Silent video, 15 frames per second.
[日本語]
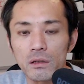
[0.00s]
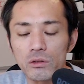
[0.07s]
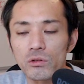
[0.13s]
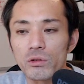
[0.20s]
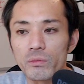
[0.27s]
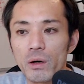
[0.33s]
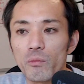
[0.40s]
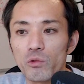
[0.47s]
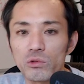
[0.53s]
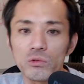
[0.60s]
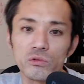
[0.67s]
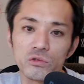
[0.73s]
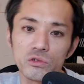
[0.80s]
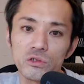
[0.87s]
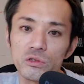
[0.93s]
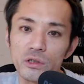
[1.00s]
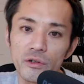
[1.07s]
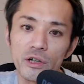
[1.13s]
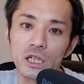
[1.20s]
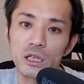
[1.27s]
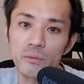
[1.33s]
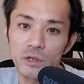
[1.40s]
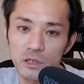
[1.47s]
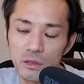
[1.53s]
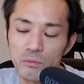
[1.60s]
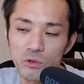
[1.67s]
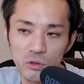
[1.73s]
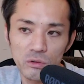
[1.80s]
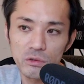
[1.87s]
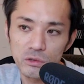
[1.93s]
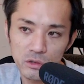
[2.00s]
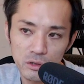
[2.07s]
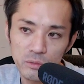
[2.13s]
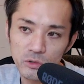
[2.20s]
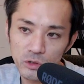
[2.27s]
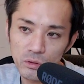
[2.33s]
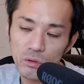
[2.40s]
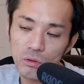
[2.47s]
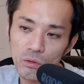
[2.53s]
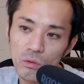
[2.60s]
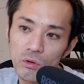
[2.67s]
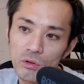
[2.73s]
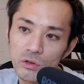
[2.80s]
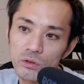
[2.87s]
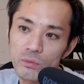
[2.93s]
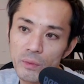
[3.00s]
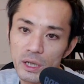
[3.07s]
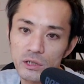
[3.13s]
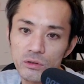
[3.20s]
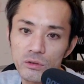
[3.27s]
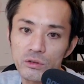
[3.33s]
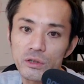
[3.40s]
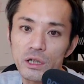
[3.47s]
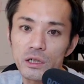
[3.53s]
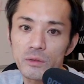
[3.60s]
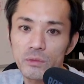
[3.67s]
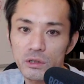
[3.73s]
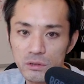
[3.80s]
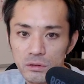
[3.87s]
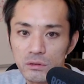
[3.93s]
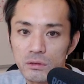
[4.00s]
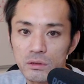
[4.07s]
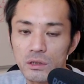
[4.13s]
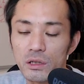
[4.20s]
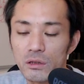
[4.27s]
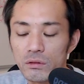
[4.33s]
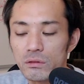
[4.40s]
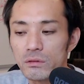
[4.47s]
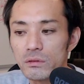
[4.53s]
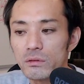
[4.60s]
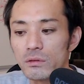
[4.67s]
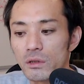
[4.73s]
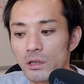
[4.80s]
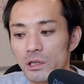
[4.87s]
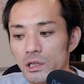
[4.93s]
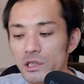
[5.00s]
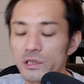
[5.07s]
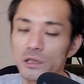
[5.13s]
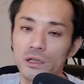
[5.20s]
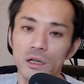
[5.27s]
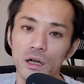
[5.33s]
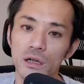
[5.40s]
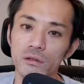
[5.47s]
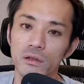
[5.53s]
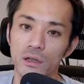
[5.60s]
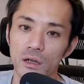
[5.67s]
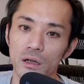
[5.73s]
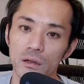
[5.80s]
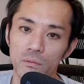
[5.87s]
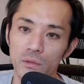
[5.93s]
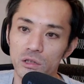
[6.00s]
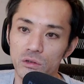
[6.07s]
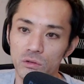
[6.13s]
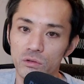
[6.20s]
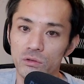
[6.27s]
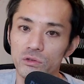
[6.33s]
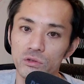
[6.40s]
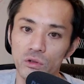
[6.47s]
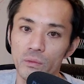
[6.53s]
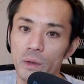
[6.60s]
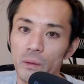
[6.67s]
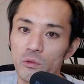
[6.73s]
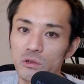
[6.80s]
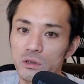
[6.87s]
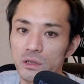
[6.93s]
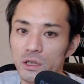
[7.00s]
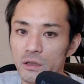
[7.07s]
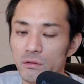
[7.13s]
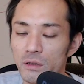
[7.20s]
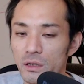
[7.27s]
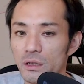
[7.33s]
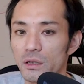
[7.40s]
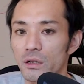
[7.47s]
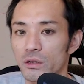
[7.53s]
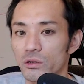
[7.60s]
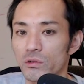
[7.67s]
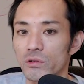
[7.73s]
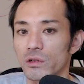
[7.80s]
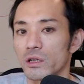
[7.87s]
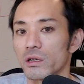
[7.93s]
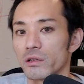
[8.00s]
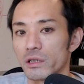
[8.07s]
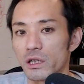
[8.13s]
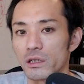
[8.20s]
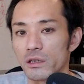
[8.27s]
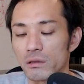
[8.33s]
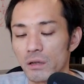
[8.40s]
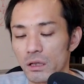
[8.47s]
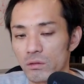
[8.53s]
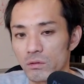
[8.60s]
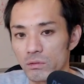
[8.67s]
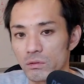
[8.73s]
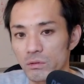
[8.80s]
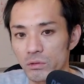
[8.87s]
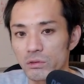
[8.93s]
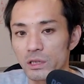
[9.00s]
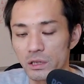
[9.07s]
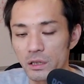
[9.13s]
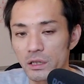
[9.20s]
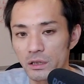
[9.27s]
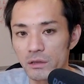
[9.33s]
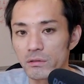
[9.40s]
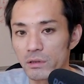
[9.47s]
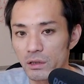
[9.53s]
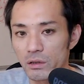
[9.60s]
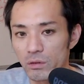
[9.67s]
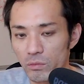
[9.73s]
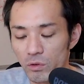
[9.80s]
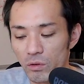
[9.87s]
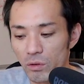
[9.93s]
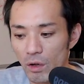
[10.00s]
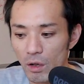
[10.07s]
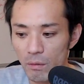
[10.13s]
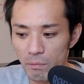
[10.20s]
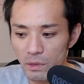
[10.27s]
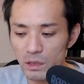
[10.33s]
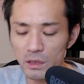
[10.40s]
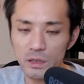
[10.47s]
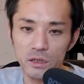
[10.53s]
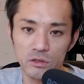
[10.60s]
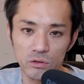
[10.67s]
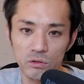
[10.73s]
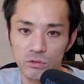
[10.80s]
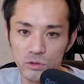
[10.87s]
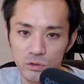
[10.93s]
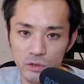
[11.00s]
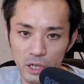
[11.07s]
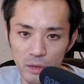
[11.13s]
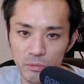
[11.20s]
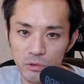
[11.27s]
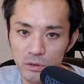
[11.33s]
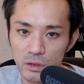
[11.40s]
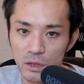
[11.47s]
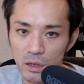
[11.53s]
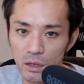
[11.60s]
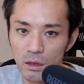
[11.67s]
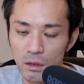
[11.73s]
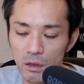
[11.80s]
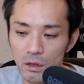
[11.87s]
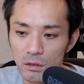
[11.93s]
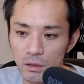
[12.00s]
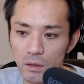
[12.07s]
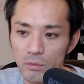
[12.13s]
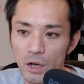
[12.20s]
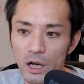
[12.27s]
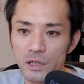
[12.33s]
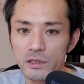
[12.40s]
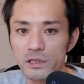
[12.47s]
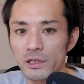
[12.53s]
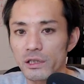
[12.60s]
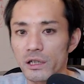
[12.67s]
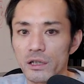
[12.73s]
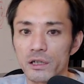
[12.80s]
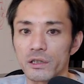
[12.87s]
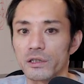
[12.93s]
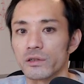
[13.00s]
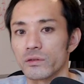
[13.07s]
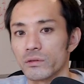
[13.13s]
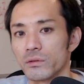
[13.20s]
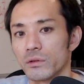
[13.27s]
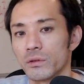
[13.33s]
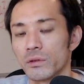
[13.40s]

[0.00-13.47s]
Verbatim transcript: 例えば物を盗んではいけません。物を盗むとこういう罰則がありますっていう規制があるから、まあ、そのルールを守っているから世の中はなりあの統制になってるんだけどもみんながそのルール破ったら多分犯罪だらけですよ。